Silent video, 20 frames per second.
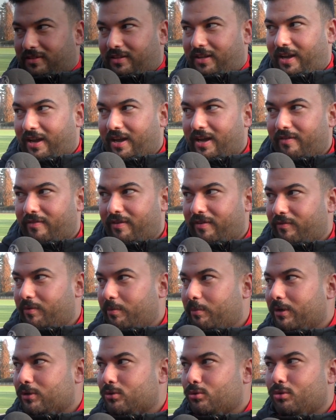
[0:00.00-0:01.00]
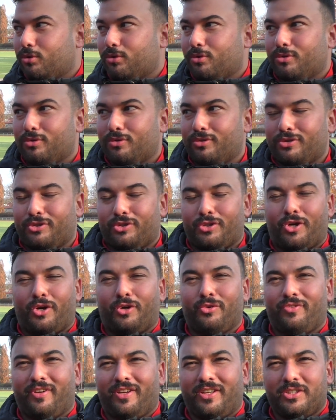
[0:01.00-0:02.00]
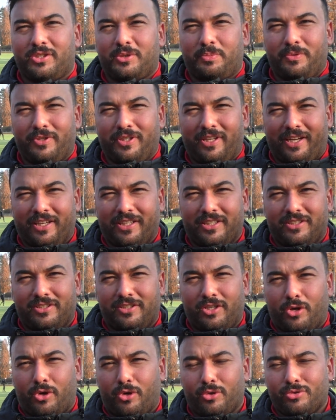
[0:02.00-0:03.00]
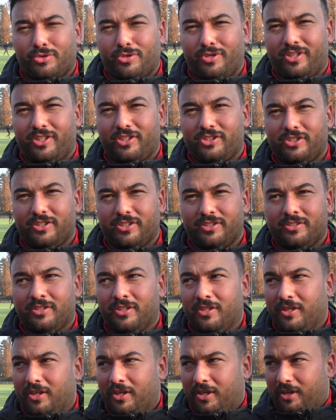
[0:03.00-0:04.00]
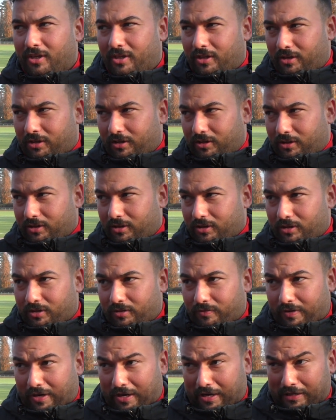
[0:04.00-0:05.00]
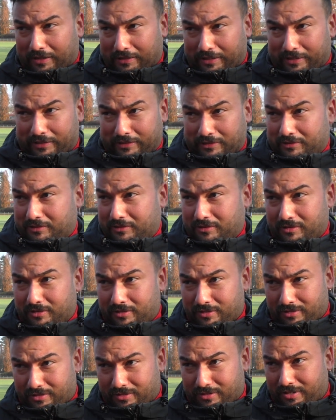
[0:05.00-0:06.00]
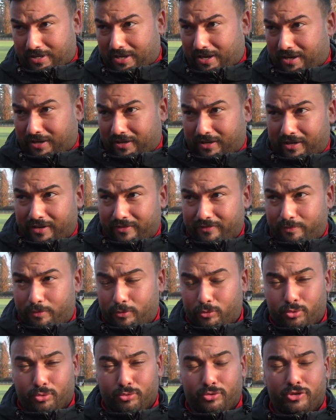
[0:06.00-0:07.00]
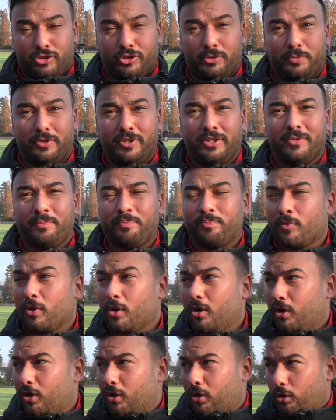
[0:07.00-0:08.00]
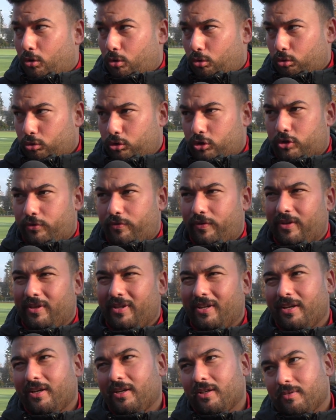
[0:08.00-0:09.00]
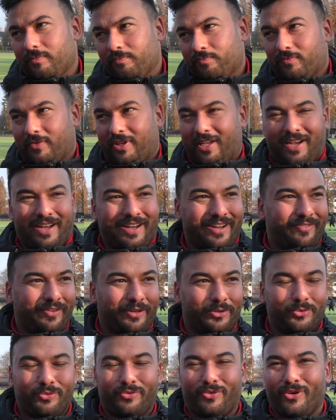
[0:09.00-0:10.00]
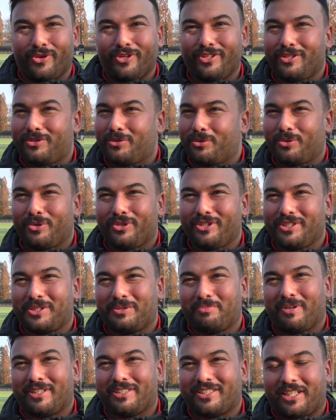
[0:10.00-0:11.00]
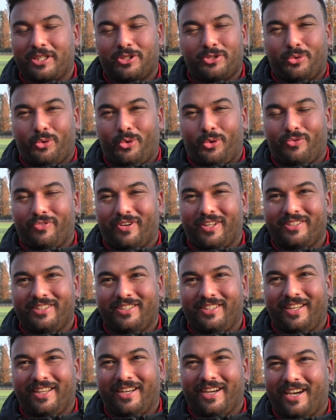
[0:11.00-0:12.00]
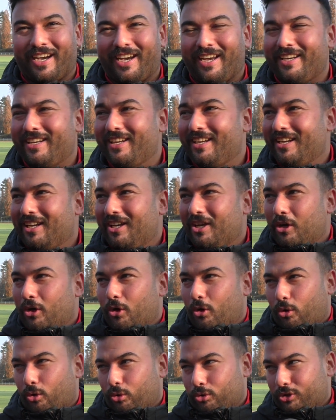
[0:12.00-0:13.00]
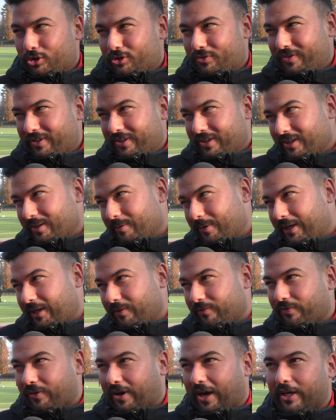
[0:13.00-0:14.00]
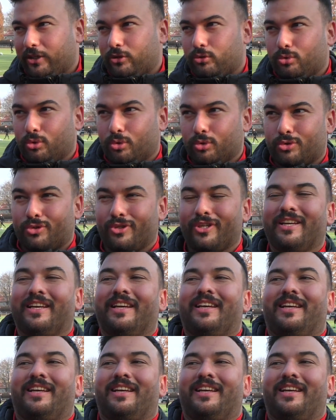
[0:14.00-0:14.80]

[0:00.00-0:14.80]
Naja, wenn wir mal so schauen, war das Spiel eigentlich sehr ausgeglichen. Äh, war ein sehr kampfbetontes Spiel. Und ich finde, ja, wenn du vorne die Tore nicht machst, kriegst du irgendwann die Dinger rein. Und ich finde, bei dem Freistoß